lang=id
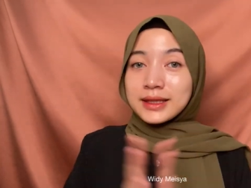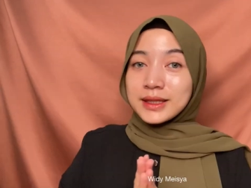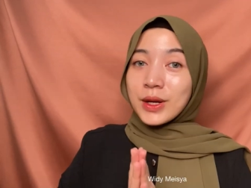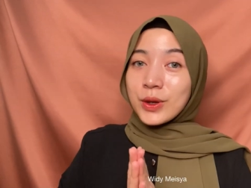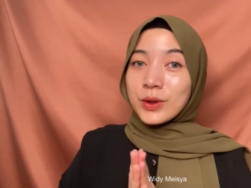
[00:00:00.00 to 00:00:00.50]

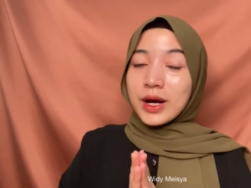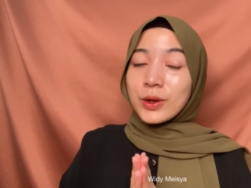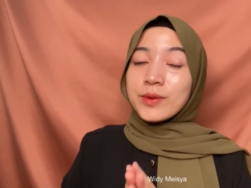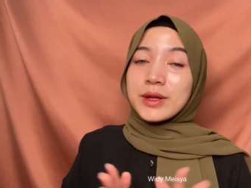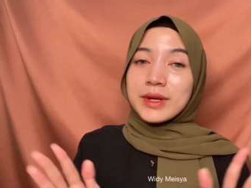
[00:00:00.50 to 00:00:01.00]
So, aku
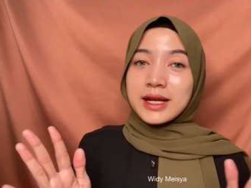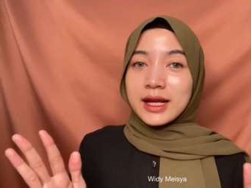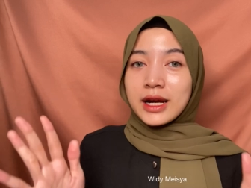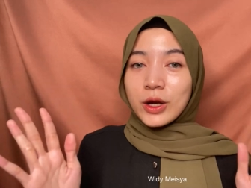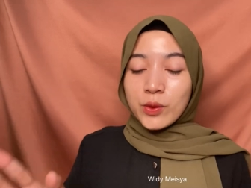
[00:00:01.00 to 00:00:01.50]
bener-bener
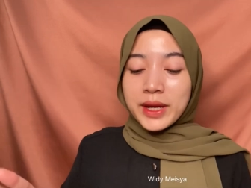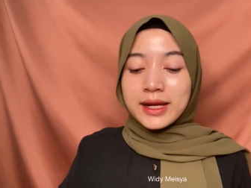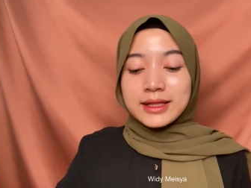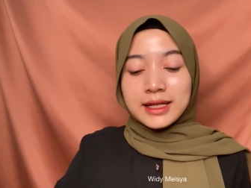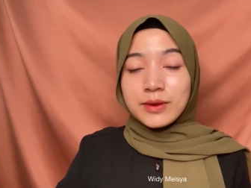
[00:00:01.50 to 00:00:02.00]

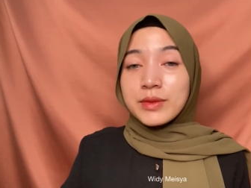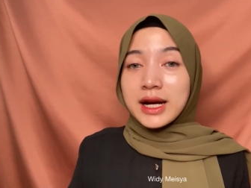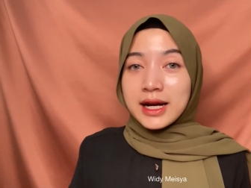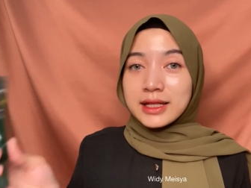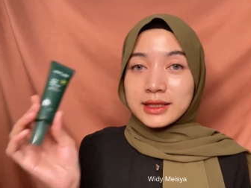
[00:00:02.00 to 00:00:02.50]
rekomendasiin
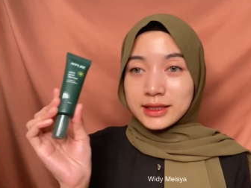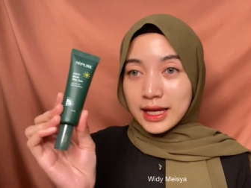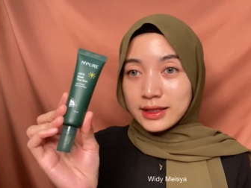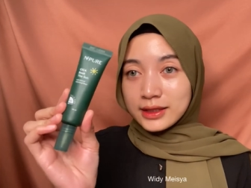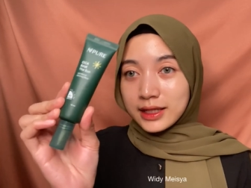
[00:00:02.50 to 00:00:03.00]
banget
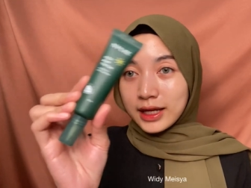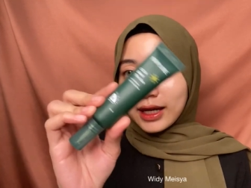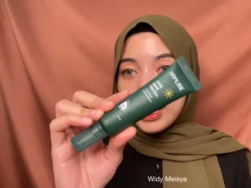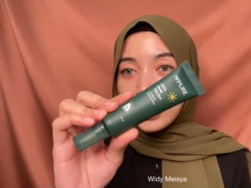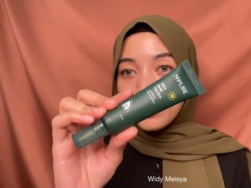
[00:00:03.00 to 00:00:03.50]
sunscreen and